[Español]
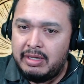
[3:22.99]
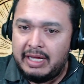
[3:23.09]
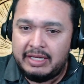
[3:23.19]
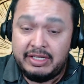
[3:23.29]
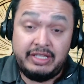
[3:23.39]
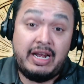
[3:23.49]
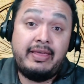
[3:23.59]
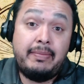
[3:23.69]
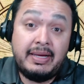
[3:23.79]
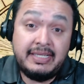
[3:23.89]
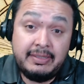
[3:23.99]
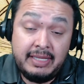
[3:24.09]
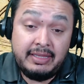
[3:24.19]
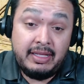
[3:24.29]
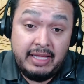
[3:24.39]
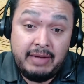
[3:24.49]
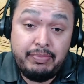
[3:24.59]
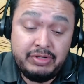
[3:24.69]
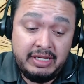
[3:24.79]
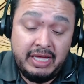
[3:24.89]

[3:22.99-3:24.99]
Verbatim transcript: etcétera, además de tener, pues,